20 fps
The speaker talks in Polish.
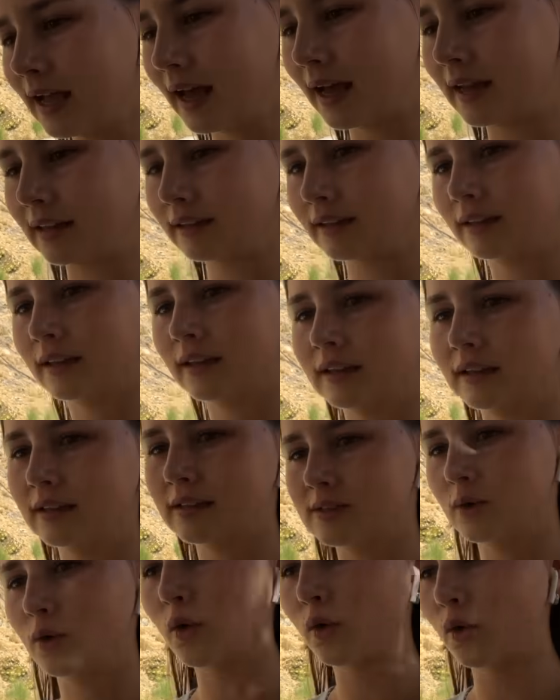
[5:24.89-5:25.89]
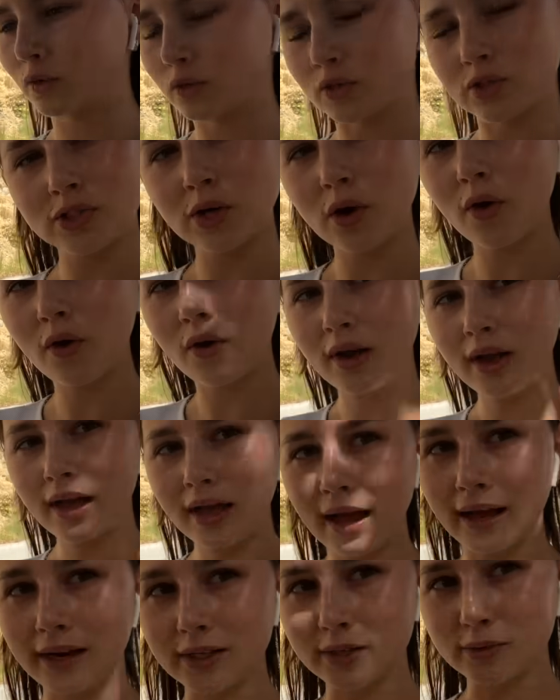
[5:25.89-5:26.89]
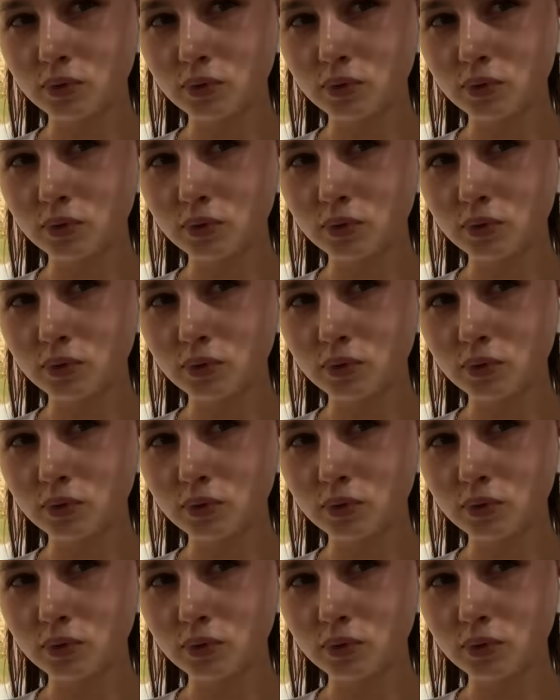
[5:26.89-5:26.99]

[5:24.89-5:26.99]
ale nadal jest gorąco, ale jest